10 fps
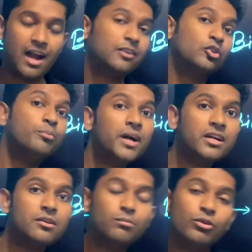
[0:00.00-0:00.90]
আর তোমার
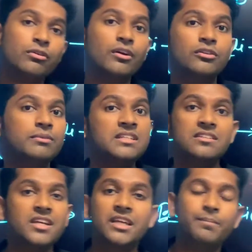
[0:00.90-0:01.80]
মনে করো তুমি
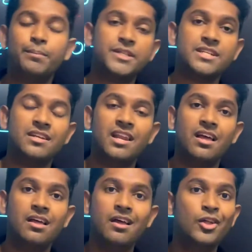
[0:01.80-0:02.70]
ইঞ্জিনিয়ারিং প্রিপারেশন নিলা
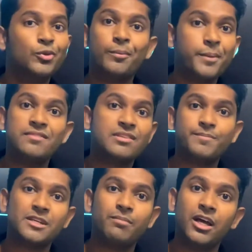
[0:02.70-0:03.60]
তোমার মেন
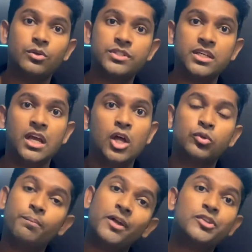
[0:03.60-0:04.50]
সাবজেক্ট বায়োলজি
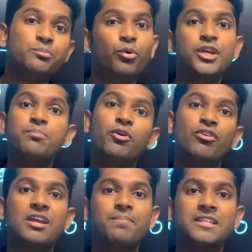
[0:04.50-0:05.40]
তুমি বায়োলজি বই
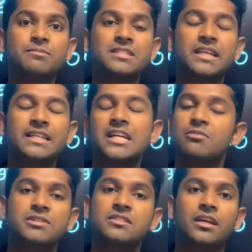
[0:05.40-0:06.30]
পড়ো নাই পাঁচ মাস থেকে চার
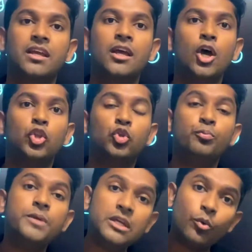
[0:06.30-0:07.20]
মাস থেকে
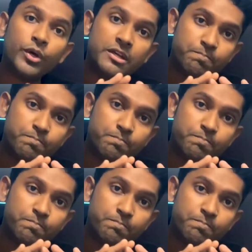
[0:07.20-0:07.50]
তুমি ওই